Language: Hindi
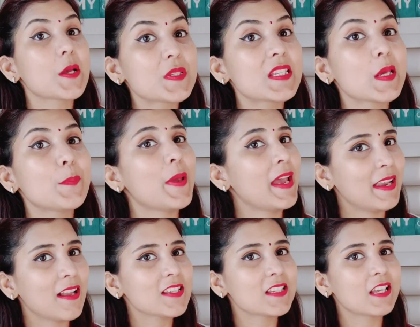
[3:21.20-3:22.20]
सबसे
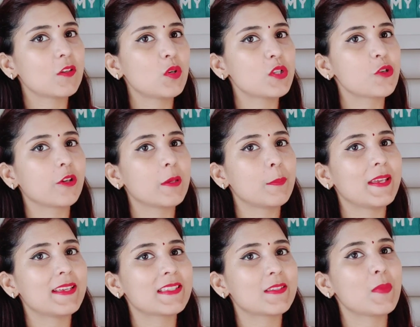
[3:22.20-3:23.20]
पहला सिल्वर ज्वेलरी
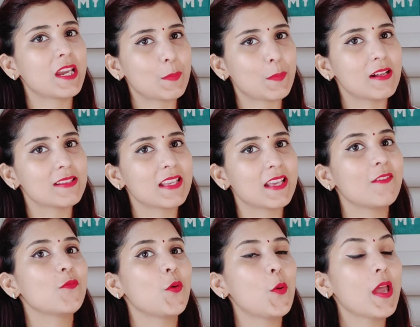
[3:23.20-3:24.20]
पीस मेरे पास है
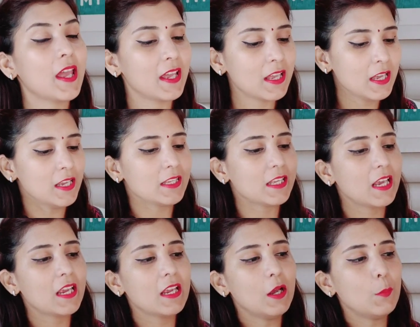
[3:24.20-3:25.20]
वो है ये
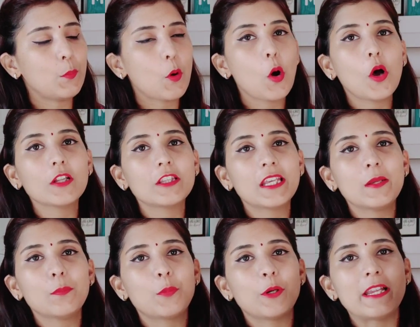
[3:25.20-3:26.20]
बहुत
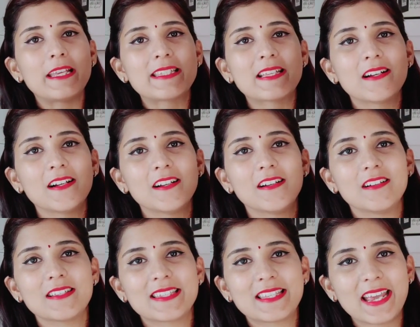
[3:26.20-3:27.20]
ही प्रटीसा
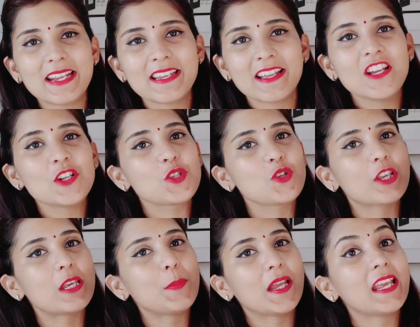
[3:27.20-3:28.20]
सेट uh, जो
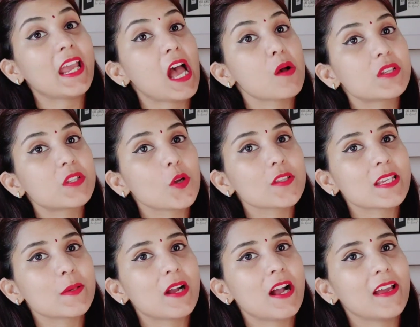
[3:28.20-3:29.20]
कि मैंने अमेज़ोन
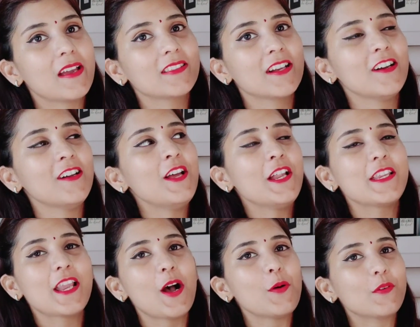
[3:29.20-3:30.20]
से मंगाया था
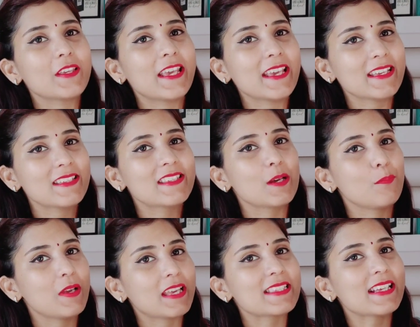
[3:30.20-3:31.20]
ना ये इस
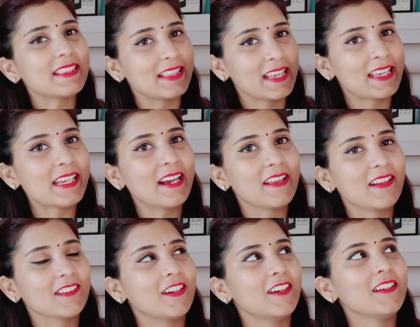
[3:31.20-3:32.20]
डब्बे के साथ नहीं
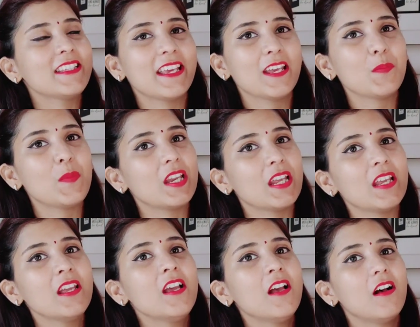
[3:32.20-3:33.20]
आया था ये मेरे